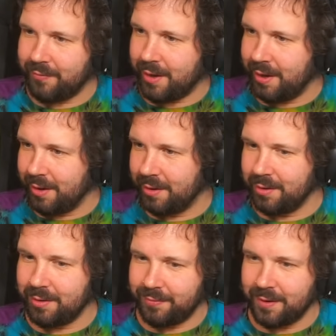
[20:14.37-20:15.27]
weil
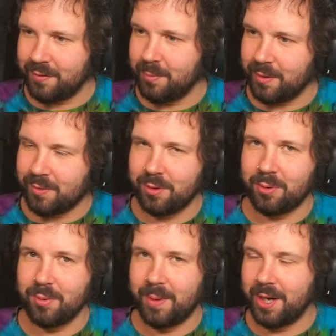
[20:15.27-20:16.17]
äh, fest überzeugt
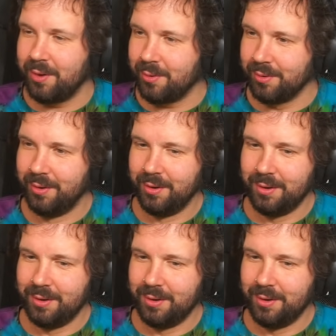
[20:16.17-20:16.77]
und Meinung.